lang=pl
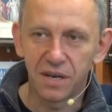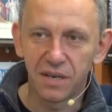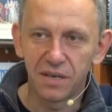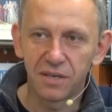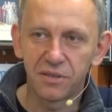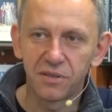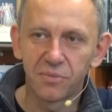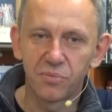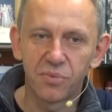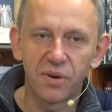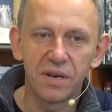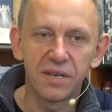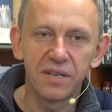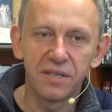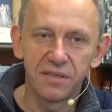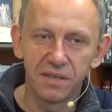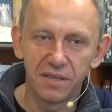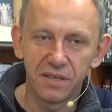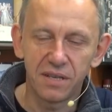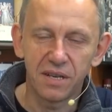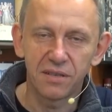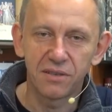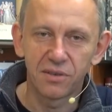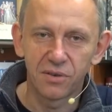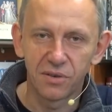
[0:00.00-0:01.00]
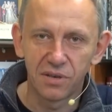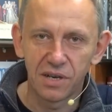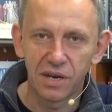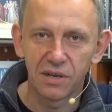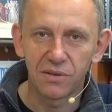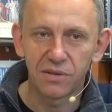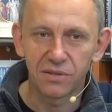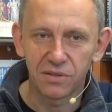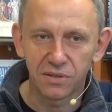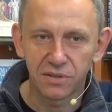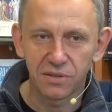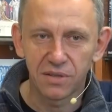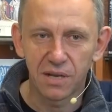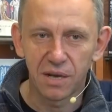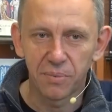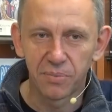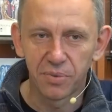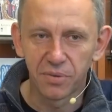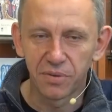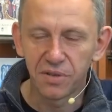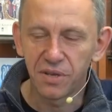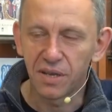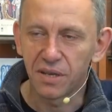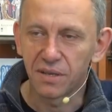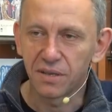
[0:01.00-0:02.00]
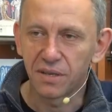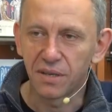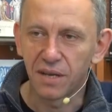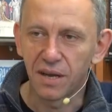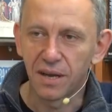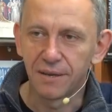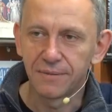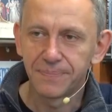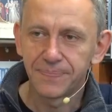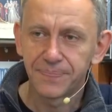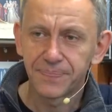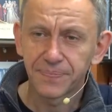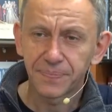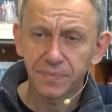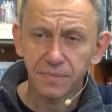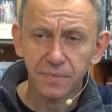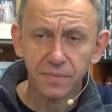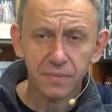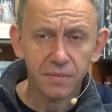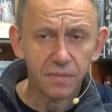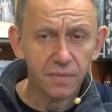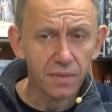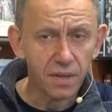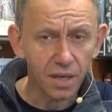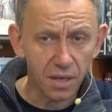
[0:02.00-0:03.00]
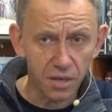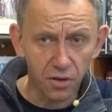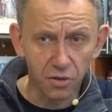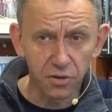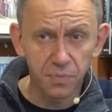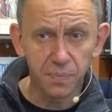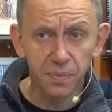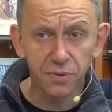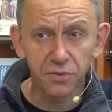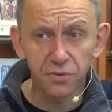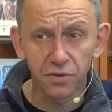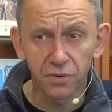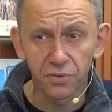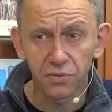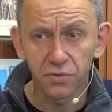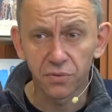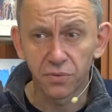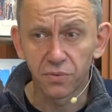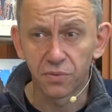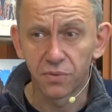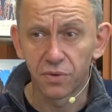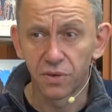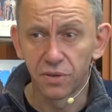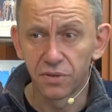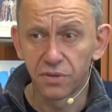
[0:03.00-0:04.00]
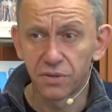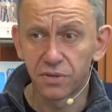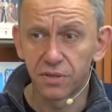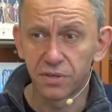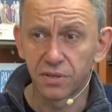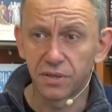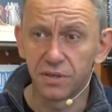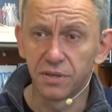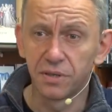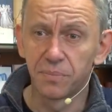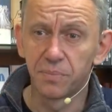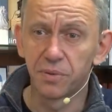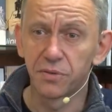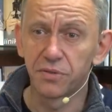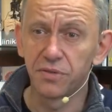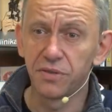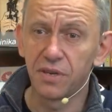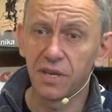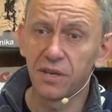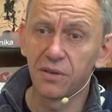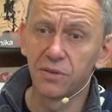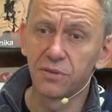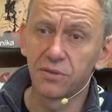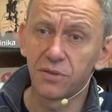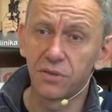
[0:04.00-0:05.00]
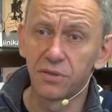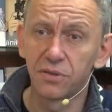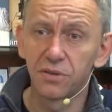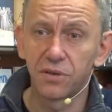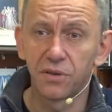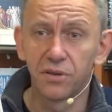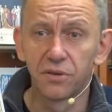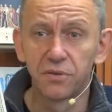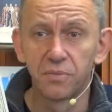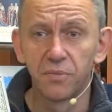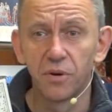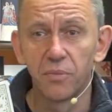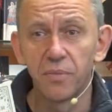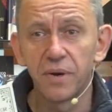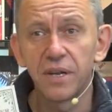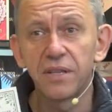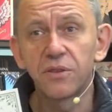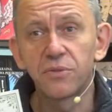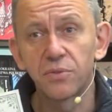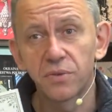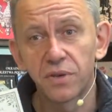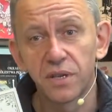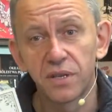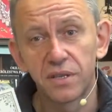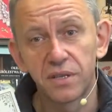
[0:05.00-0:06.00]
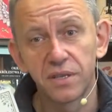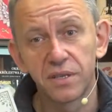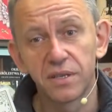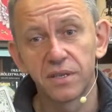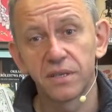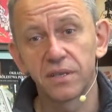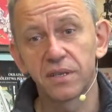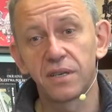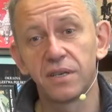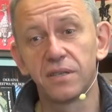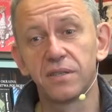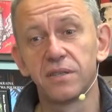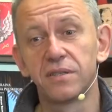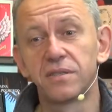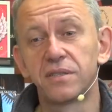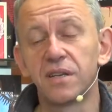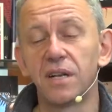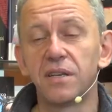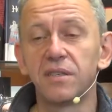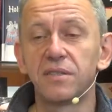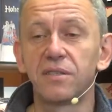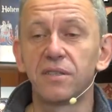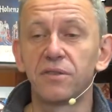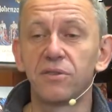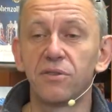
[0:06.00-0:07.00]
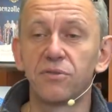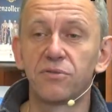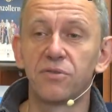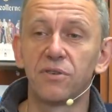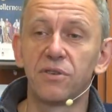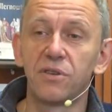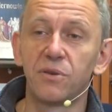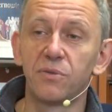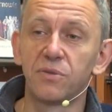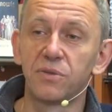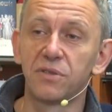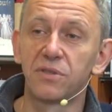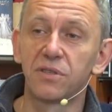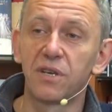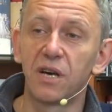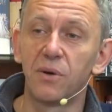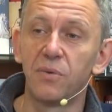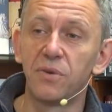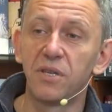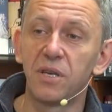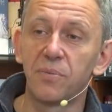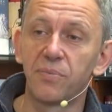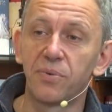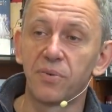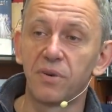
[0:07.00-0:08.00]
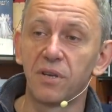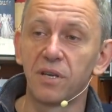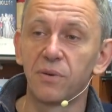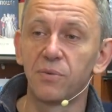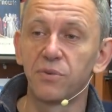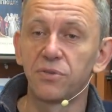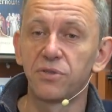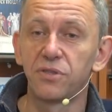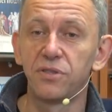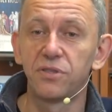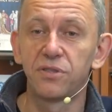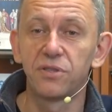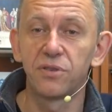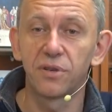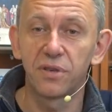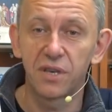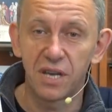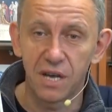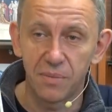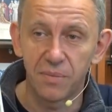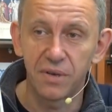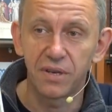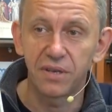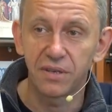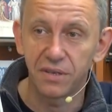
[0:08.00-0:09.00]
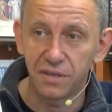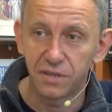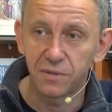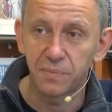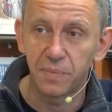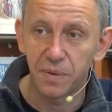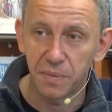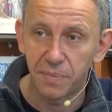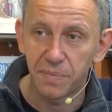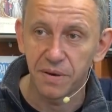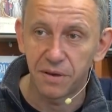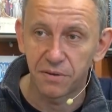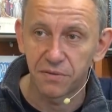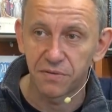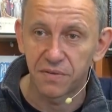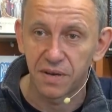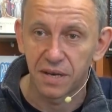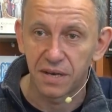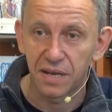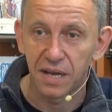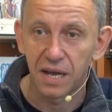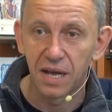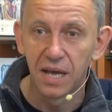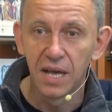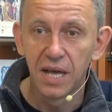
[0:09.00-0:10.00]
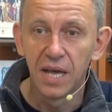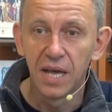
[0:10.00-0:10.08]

ale to była jedyna droga, ona została podjęta od początku, od, y, poczynając od, od momentu, kiedy, kiedy Stany Zjednoczone uzyskały niepodległość, historia Ameryki jest preparowana.